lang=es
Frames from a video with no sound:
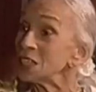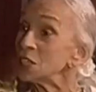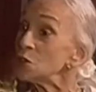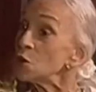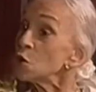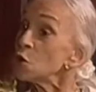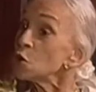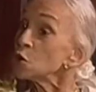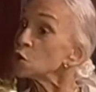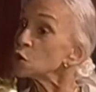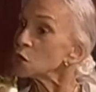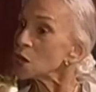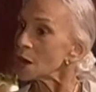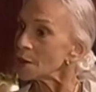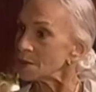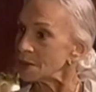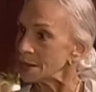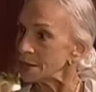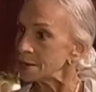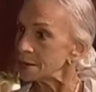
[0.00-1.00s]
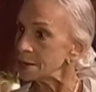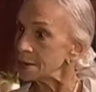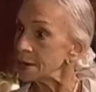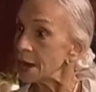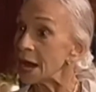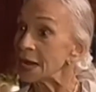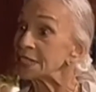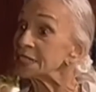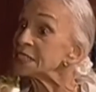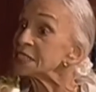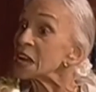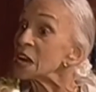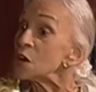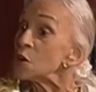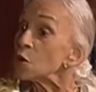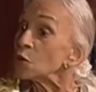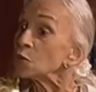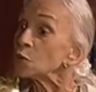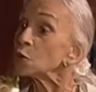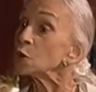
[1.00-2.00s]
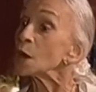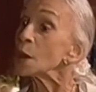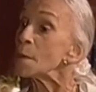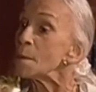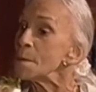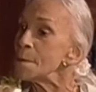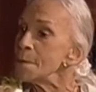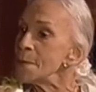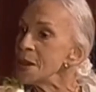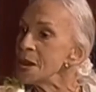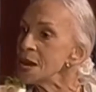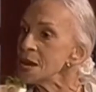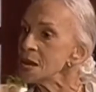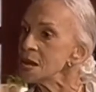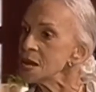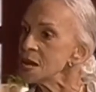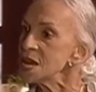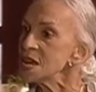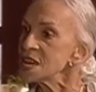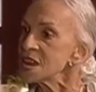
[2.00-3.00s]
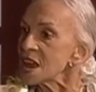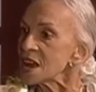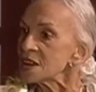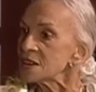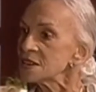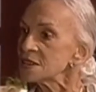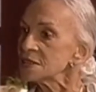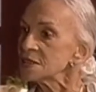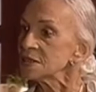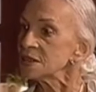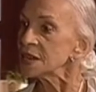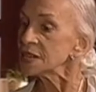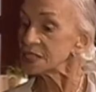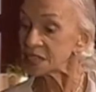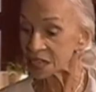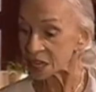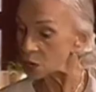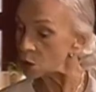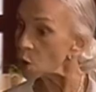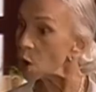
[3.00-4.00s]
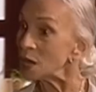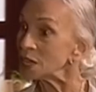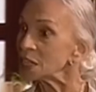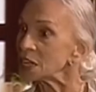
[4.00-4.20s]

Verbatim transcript: no lo sabe, aquí está el novio de mi niña. Así que no ande